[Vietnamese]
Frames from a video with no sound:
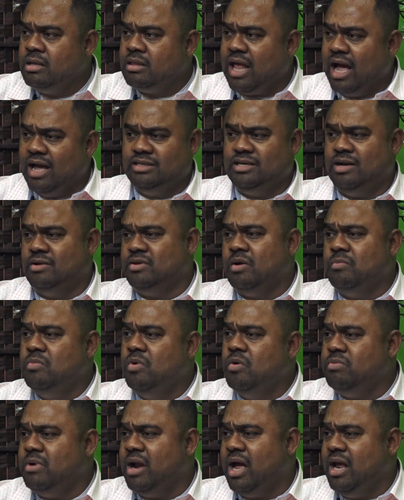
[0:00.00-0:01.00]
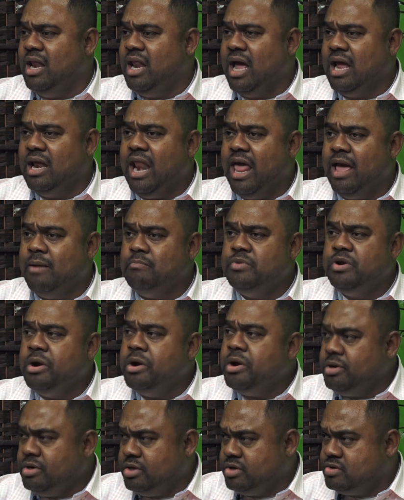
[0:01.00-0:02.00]
tại sao trong lúc này lại đem
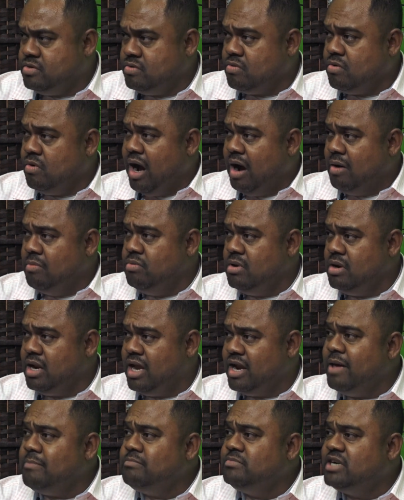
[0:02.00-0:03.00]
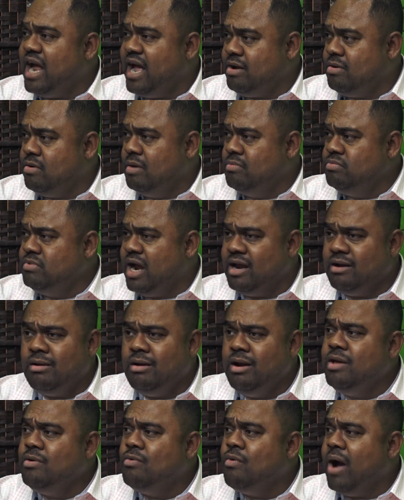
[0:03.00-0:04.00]
dirt của ổng là đem rác của ổng ra nó
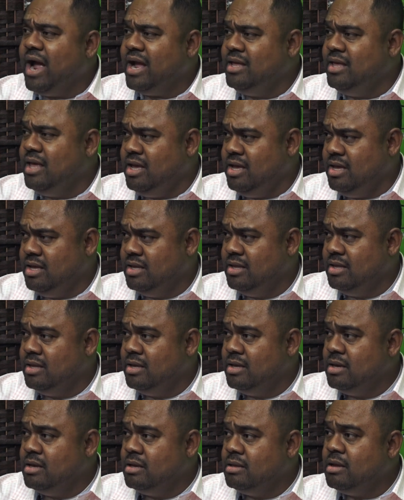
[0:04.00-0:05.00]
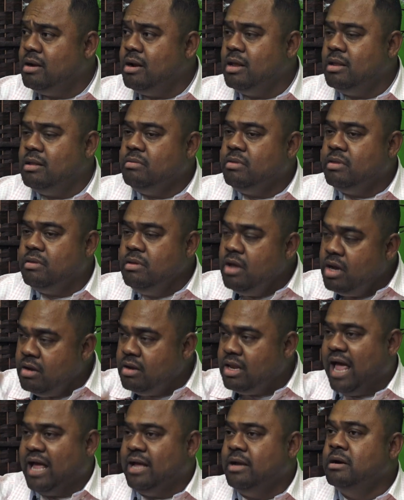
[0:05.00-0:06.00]
liên quan gì cho nên nhưng lại